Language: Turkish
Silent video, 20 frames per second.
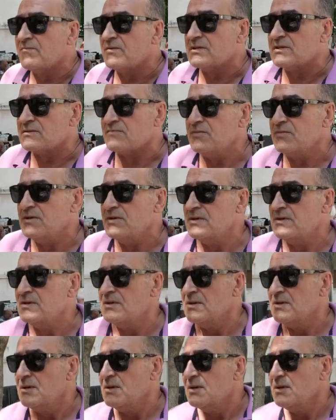ablacığım.
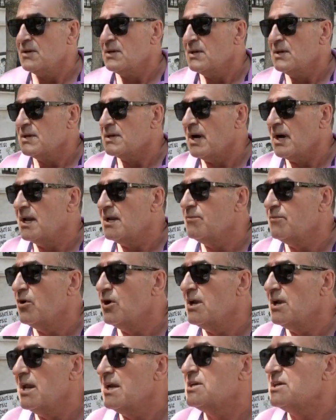Yani
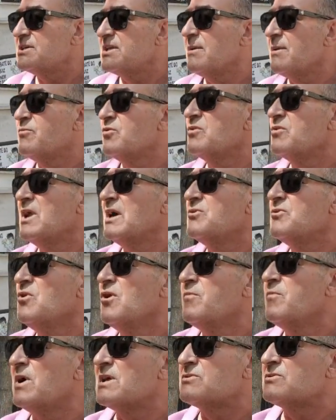böyle işte bunlar
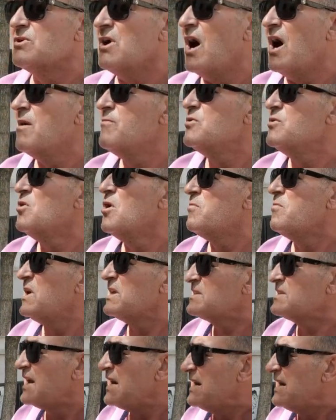yobaz. Abi
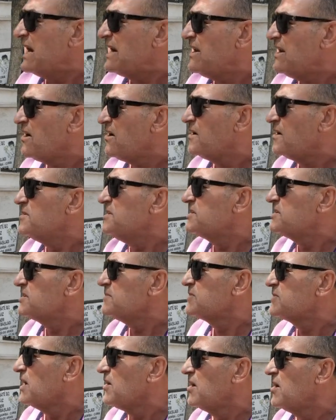yobazların eline kalın. Hiç
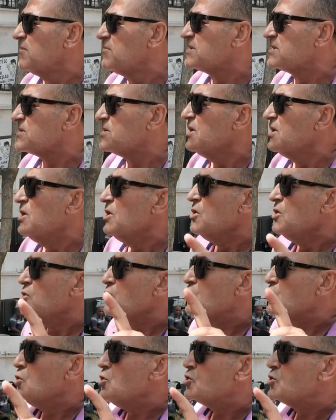kimse kalmasın.
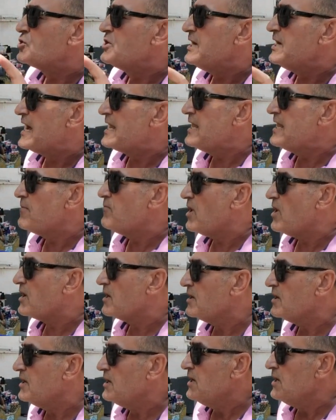Türkiye'de bak.
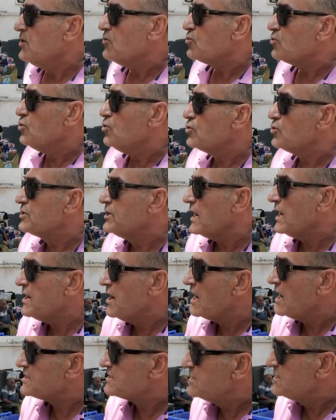Türkiye
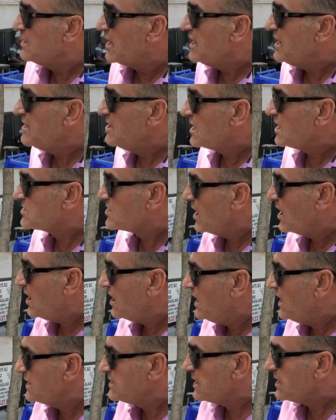ya zinayı yasal
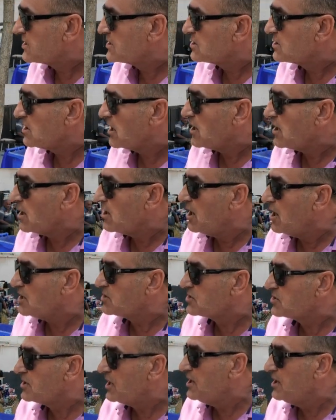hale getirdiler Allah
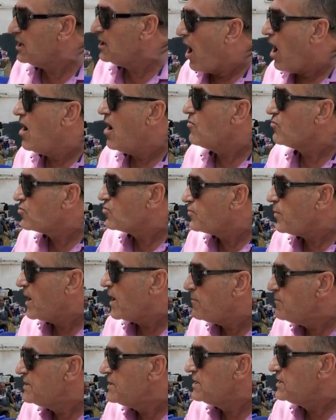aşkına ya.
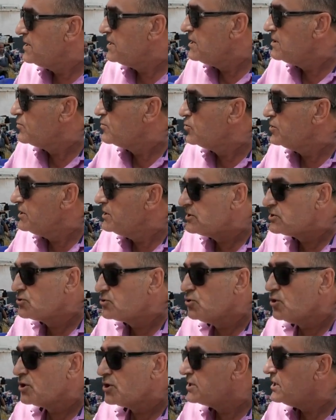Avrupa Birliği bunu
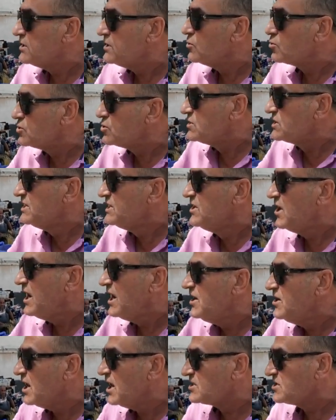istiyor dedi.
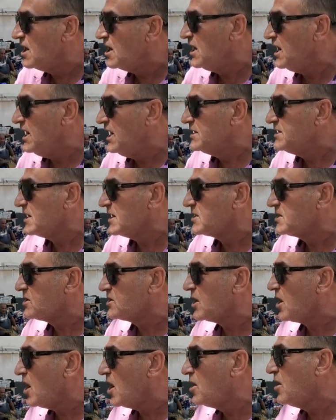Zinayı yasal hale
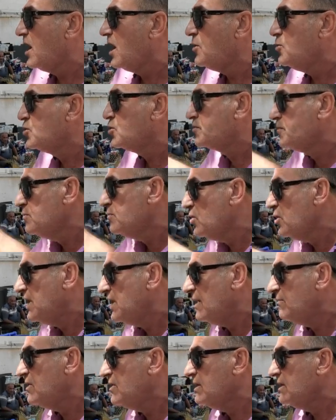getirdiler. Allah'ın hükmü mü
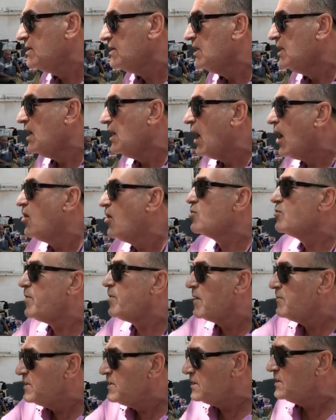önemli?
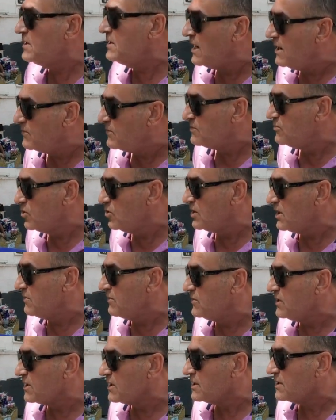Avrupa Birliği'nin emri mi
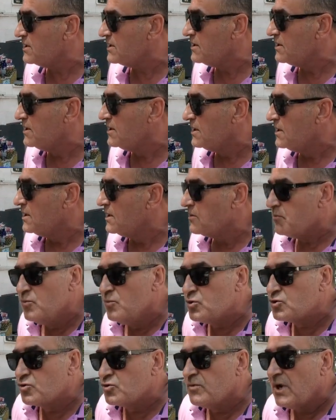önemli yani?
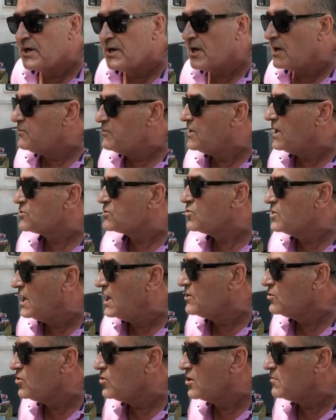Müslümanlar biraz
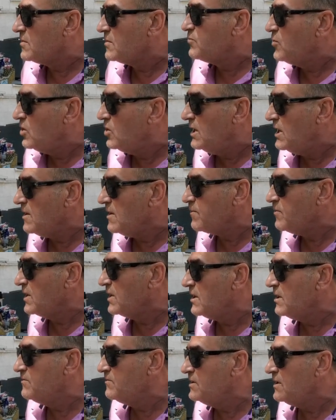uyanık olun Böyle
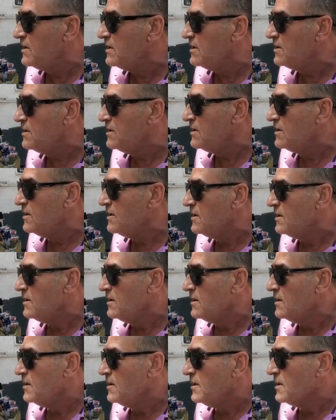yapmalı abi ya.
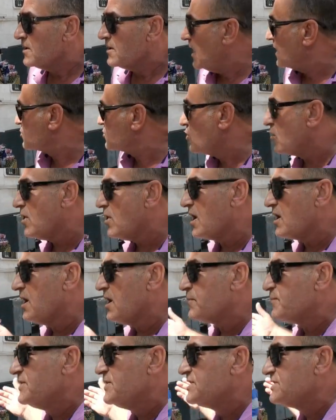Ya
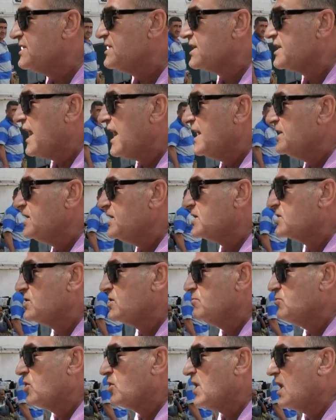sokaklar pislikten
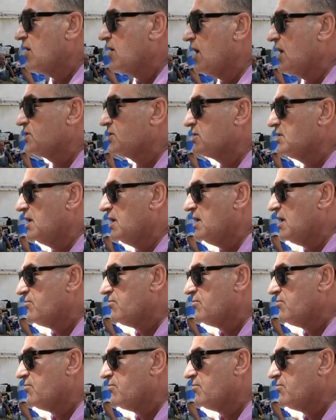geçilmiyor Allah aşkına